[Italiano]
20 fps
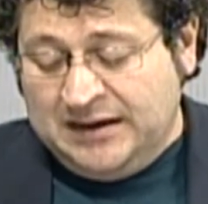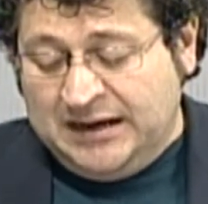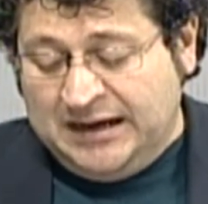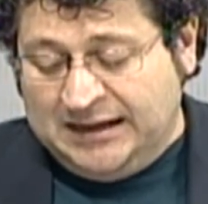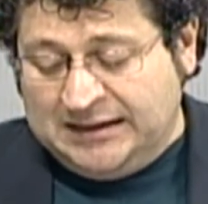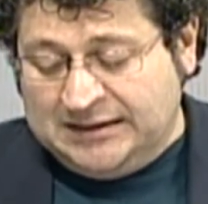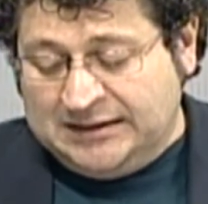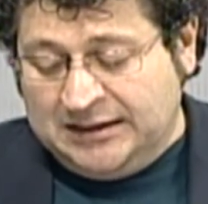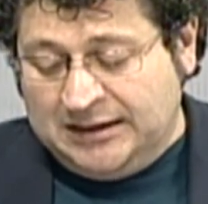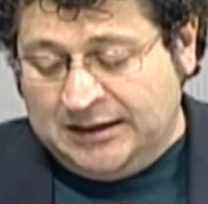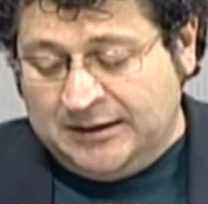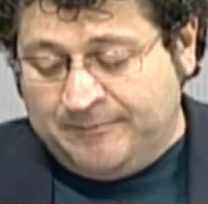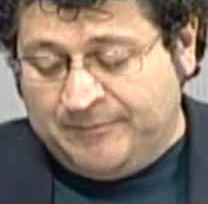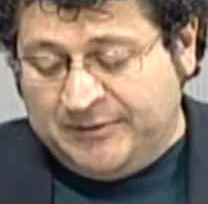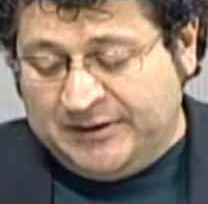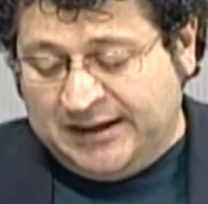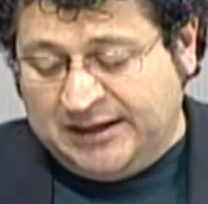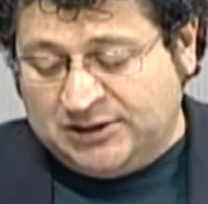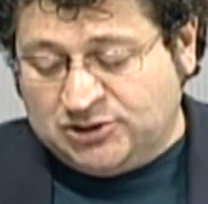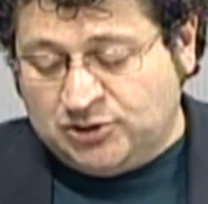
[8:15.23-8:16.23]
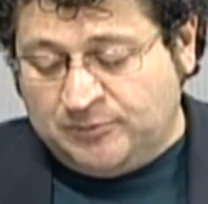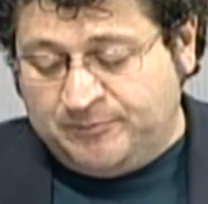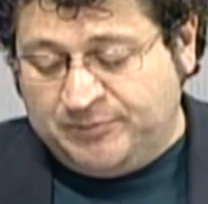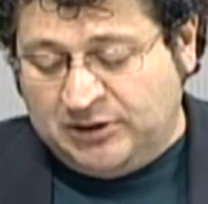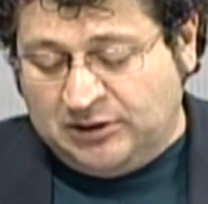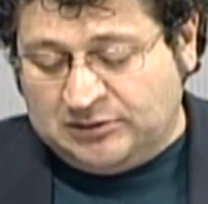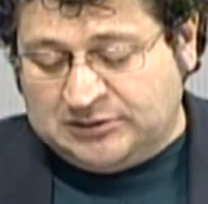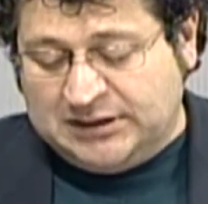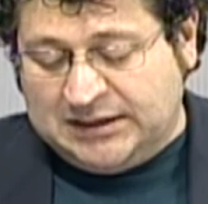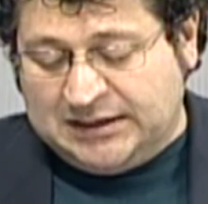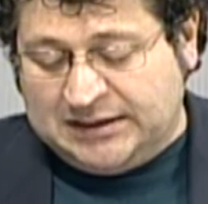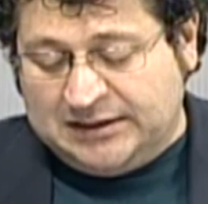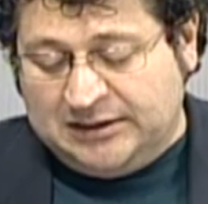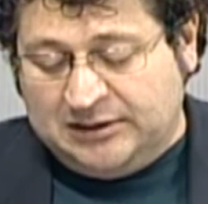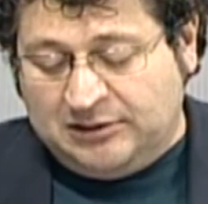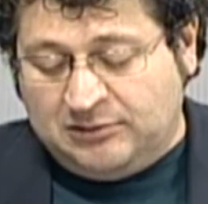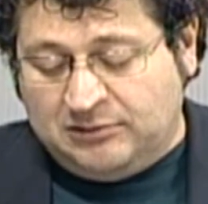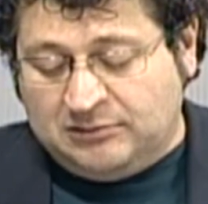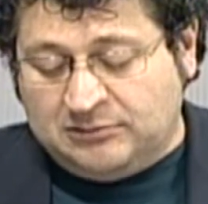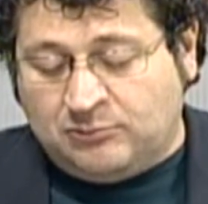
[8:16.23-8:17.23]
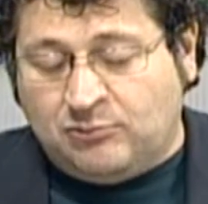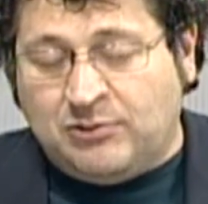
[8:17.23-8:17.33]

e del pareggio pirotecnico